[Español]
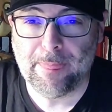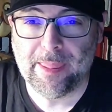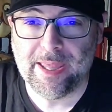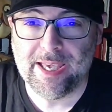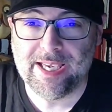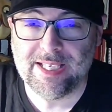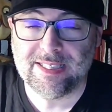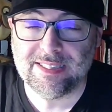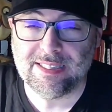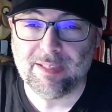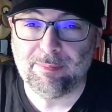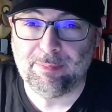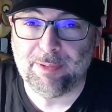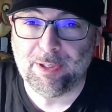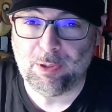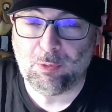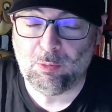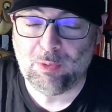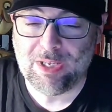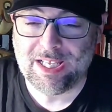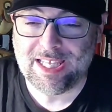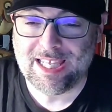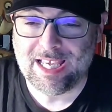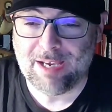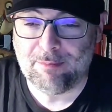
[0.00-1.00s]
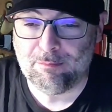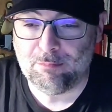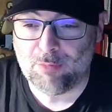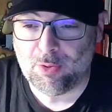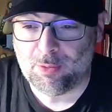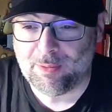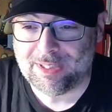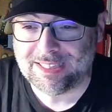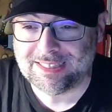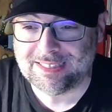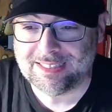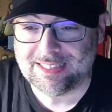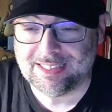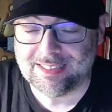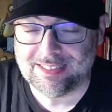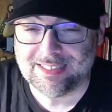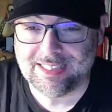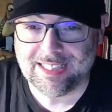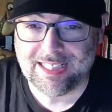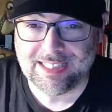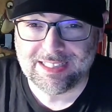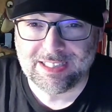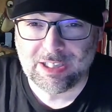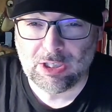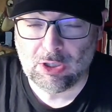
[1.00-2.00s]
Esta película llamó
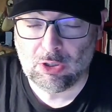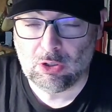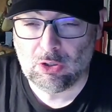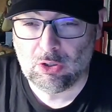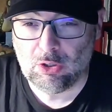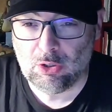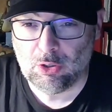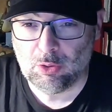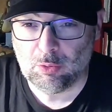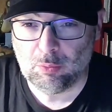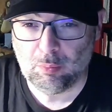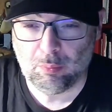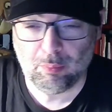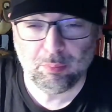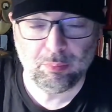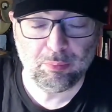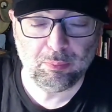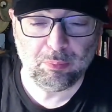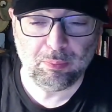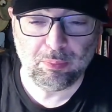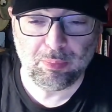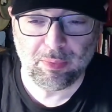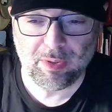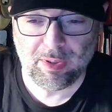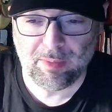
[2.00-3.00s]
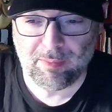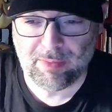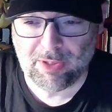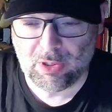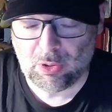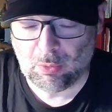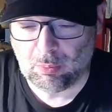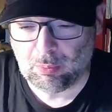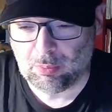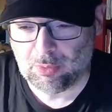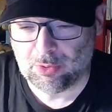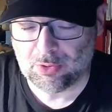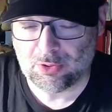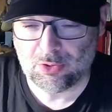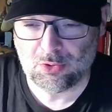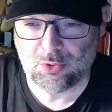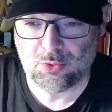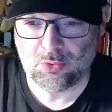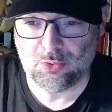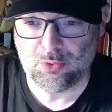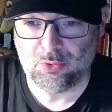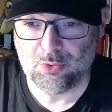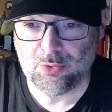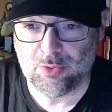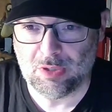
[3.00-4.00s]
bastante la atención, primero por
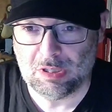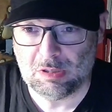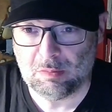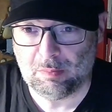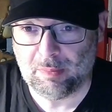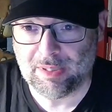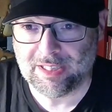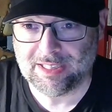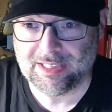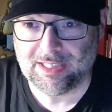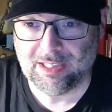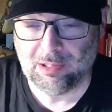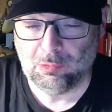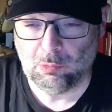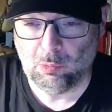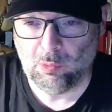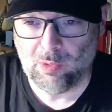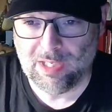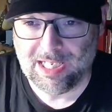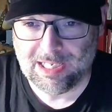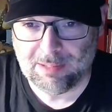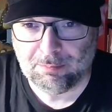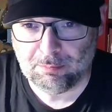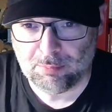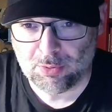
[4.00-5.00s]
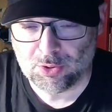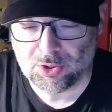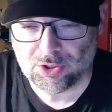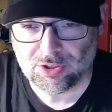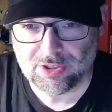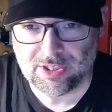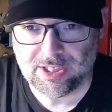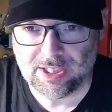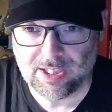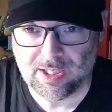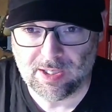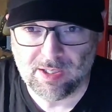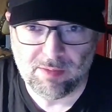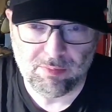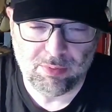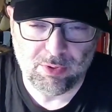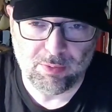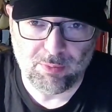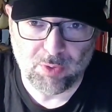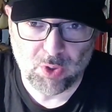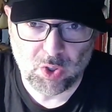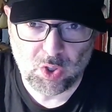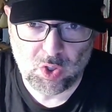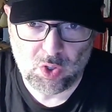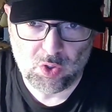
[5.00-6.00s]
su espectacular póster de
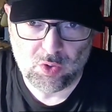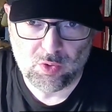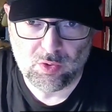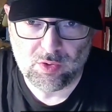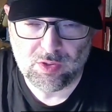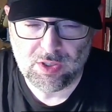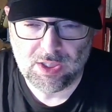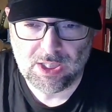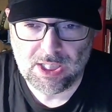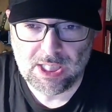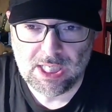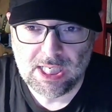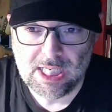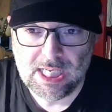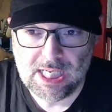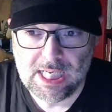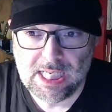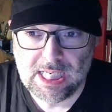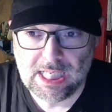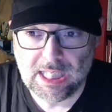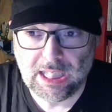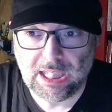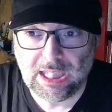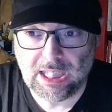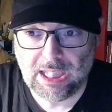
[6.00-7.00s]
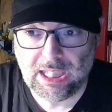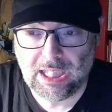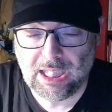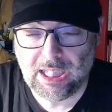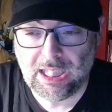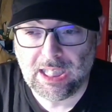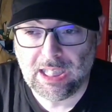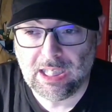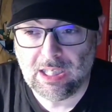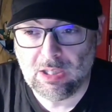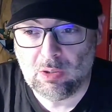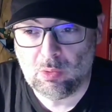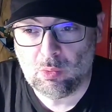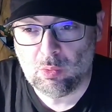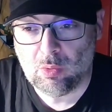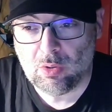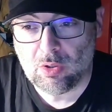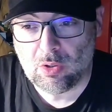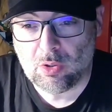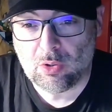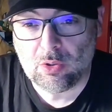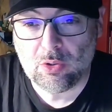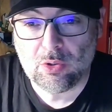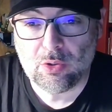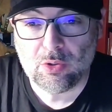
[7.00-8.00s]
promoción, y
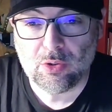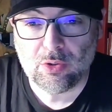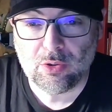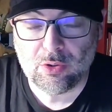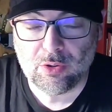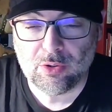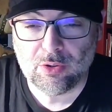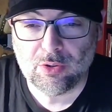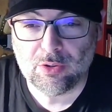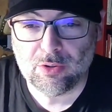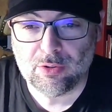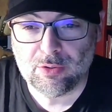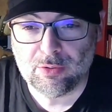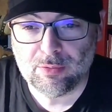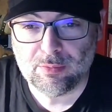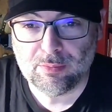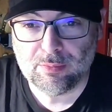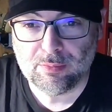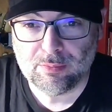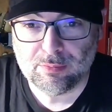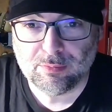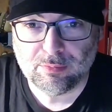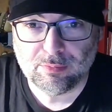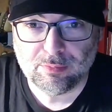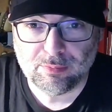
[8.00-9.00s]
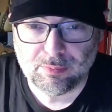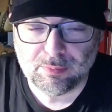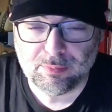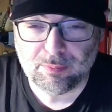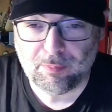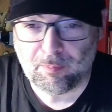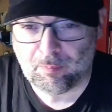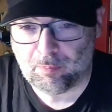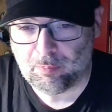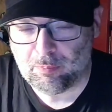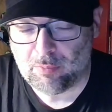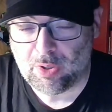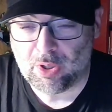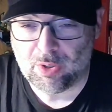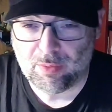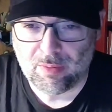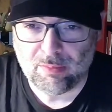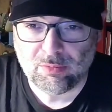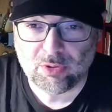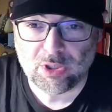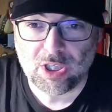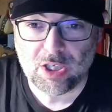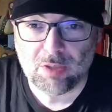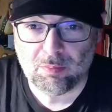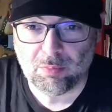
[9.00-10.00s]
luego... Bueno,
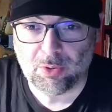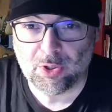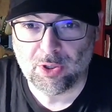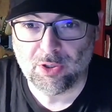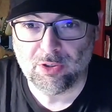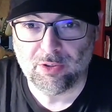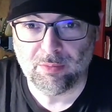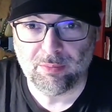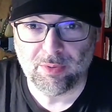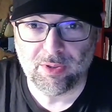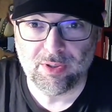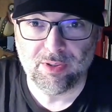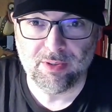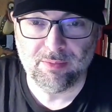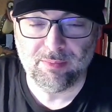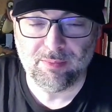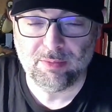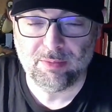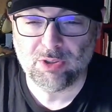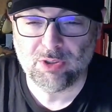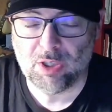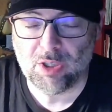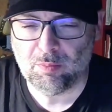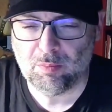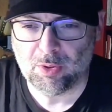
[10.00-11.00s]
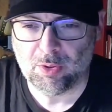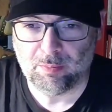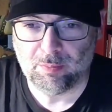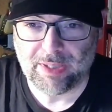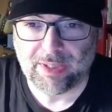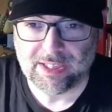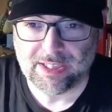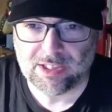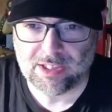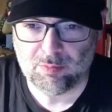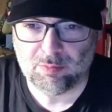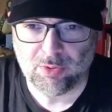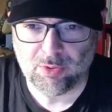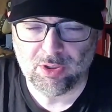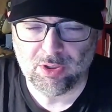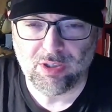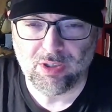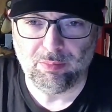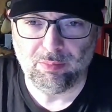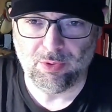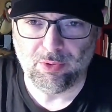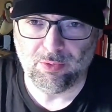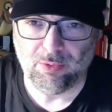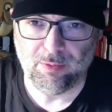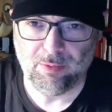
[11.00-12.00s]
vamos a ir poquito vamos a ir por partes,
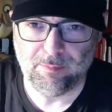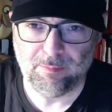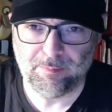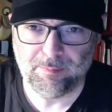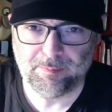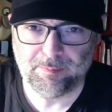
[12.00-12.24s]
poquito a poco